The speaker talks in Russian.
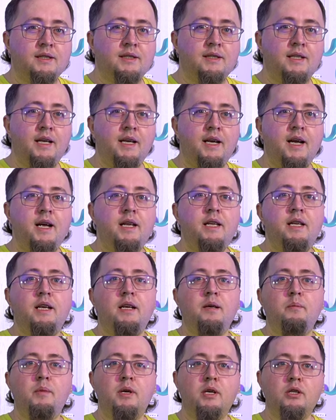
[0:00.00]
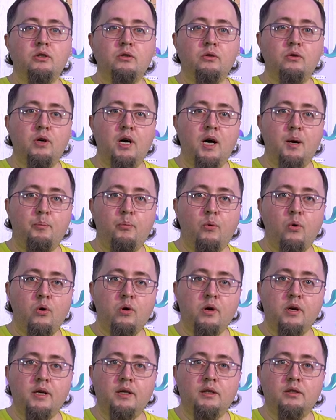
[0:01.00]
расстояние между
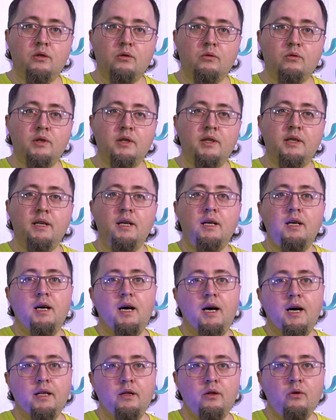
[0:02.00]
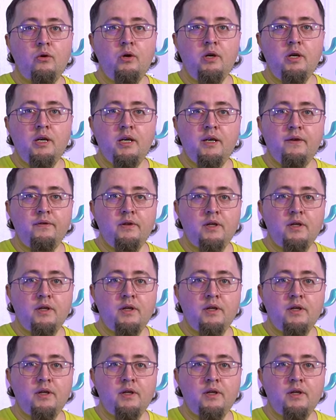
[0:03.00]
опорой струны одной и